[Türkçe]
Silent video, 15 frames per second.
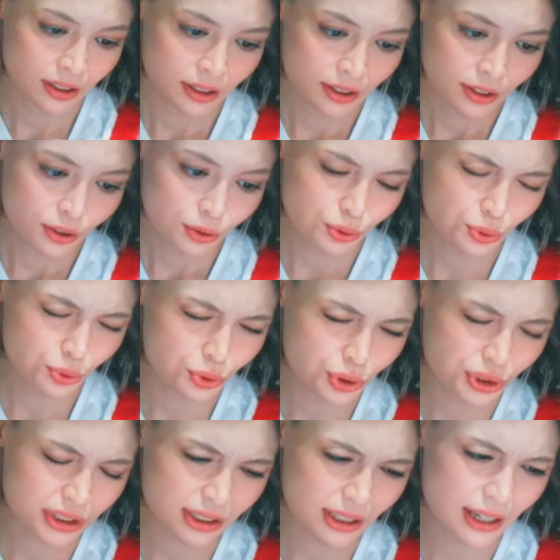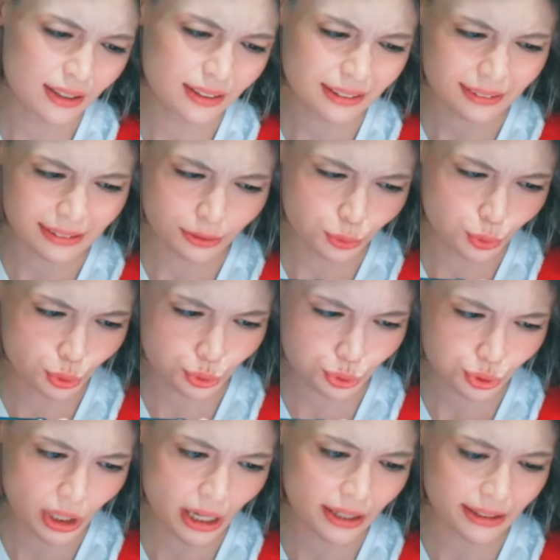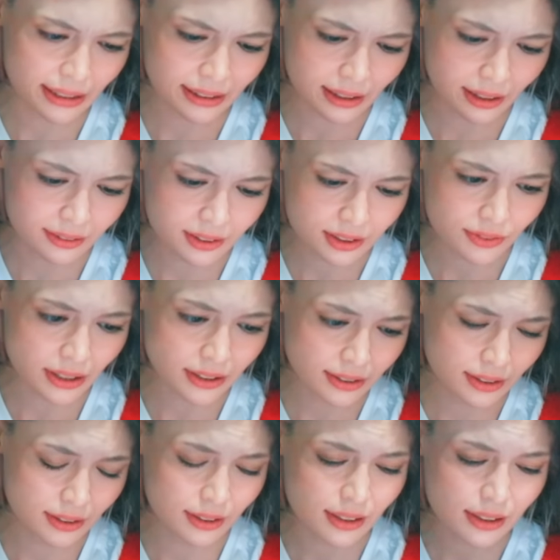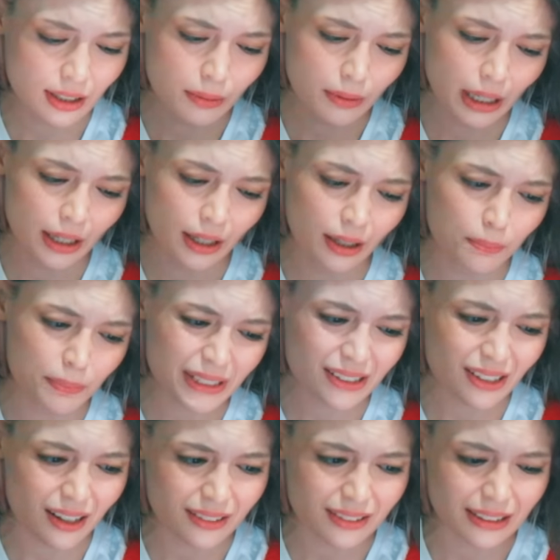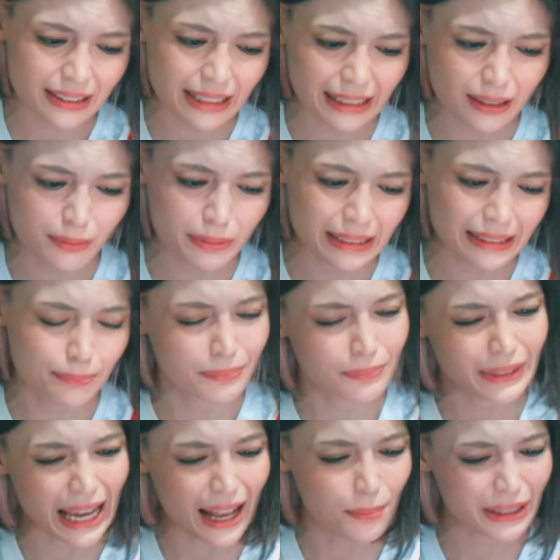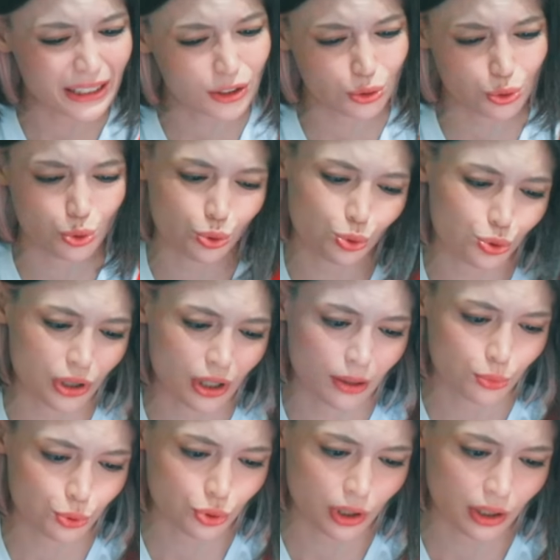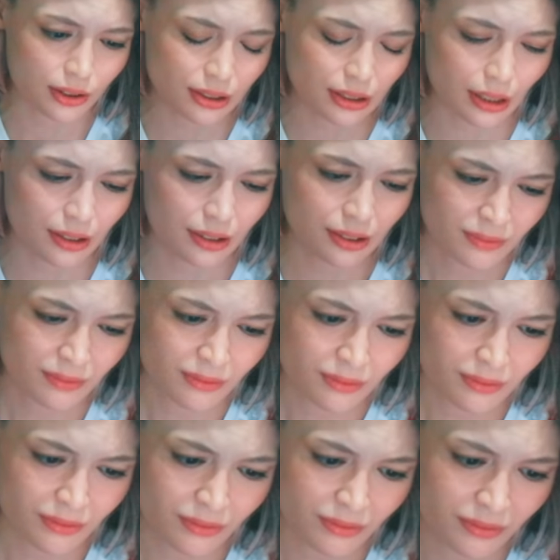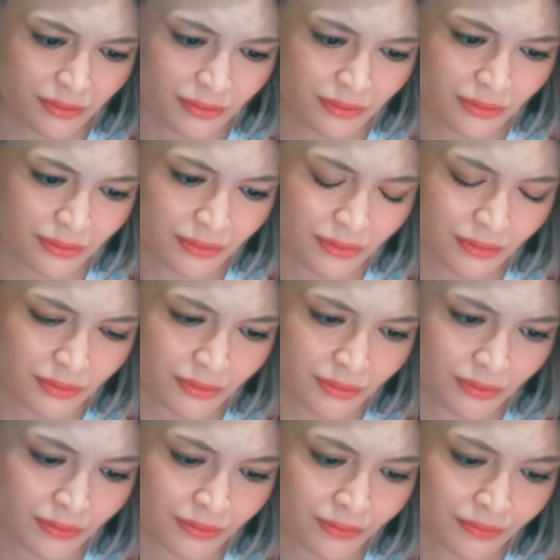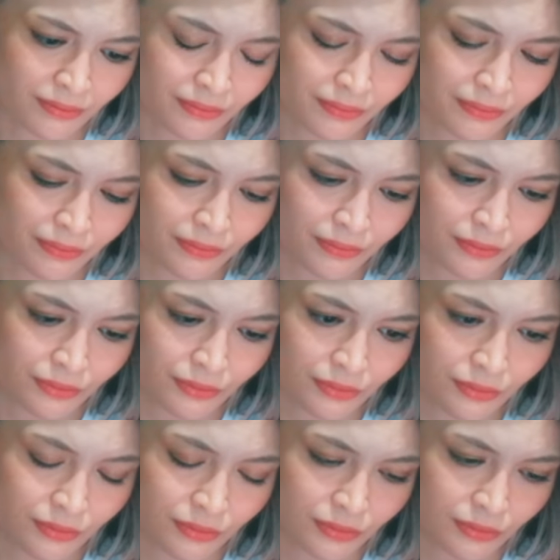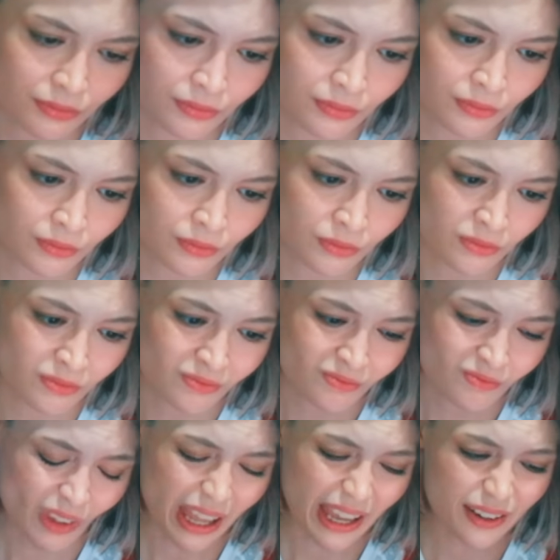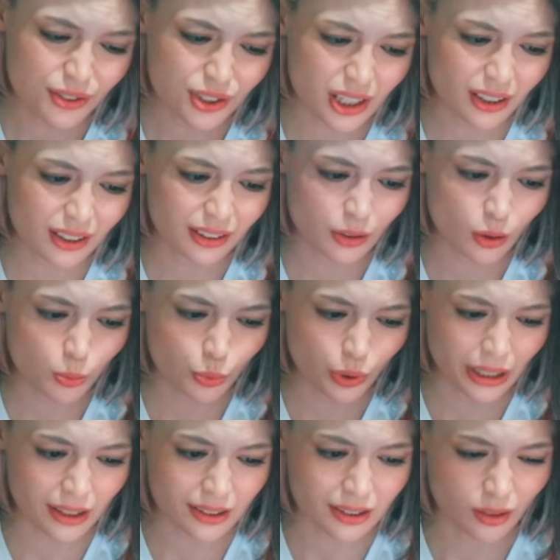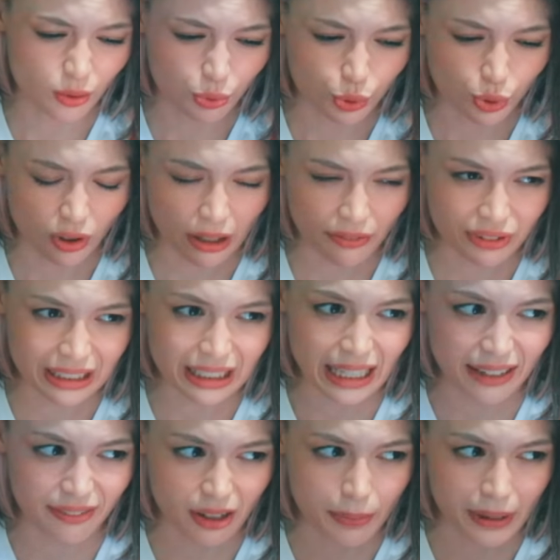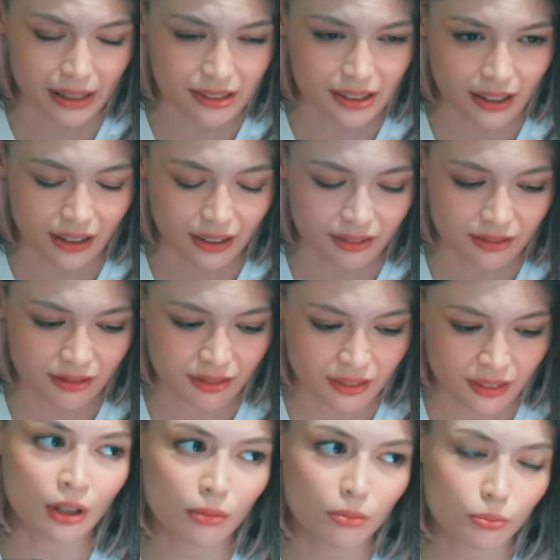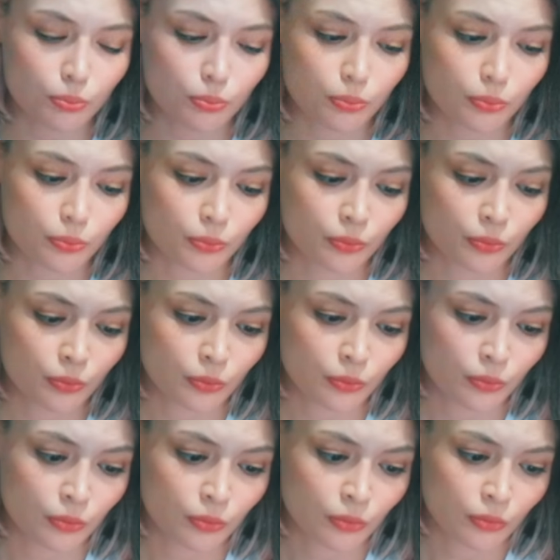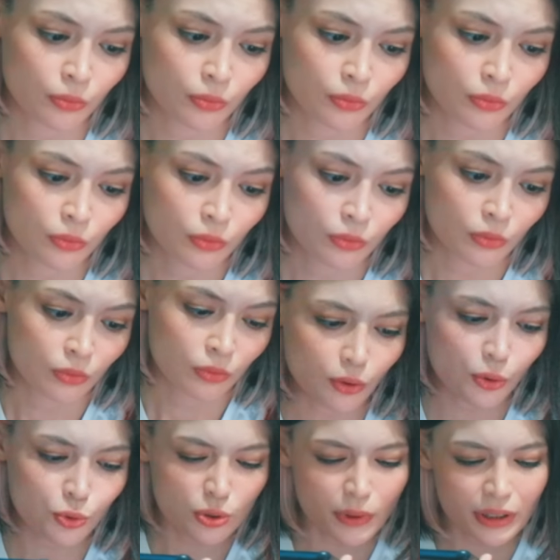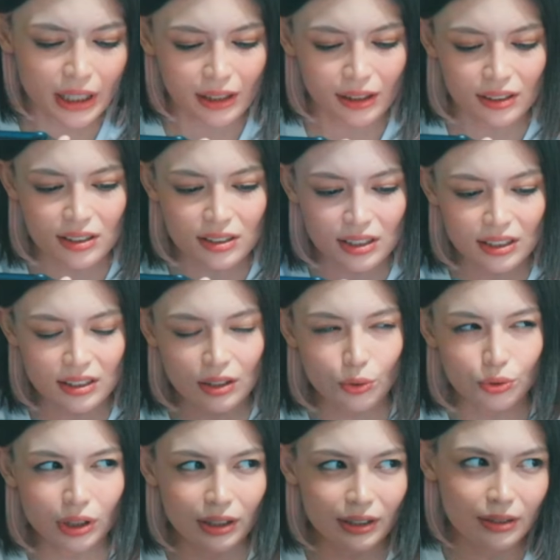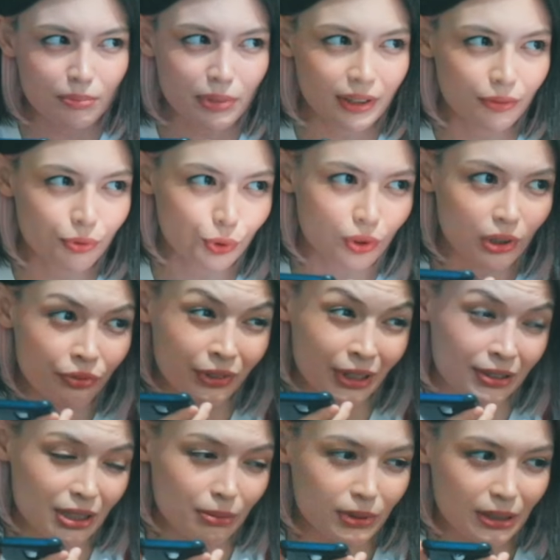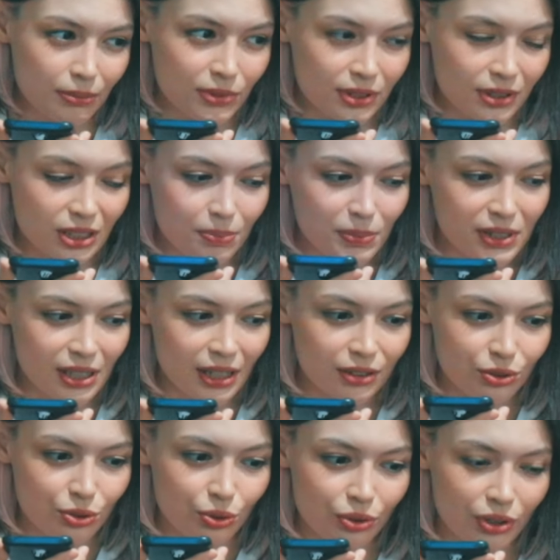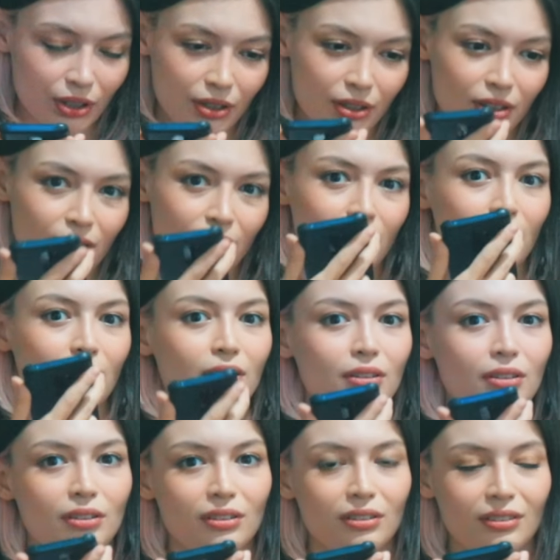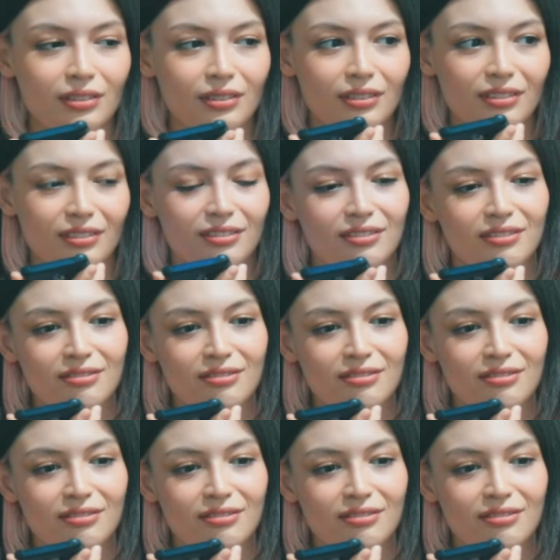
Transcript: Evet. Günlük kiralık lüks daire ilanınız var Adana'da da. Ee, bir saate gelebil gelmek istiyoruz ya müsaitse. Şu an apar şeklinde yerimiz var. Seçenekler var elimizde bakabilirsiniz. Ev şeklinde yok mu en azından fotoğraftaki Maalesef. eve benzeyen? İlandakiler zaten apart daireler. O zaman elimizdeki odaların bana fotoğrafını atabilir misiniz bir Altında saat 40 hani sonra? tane daire var. Ben hangisini atacağım?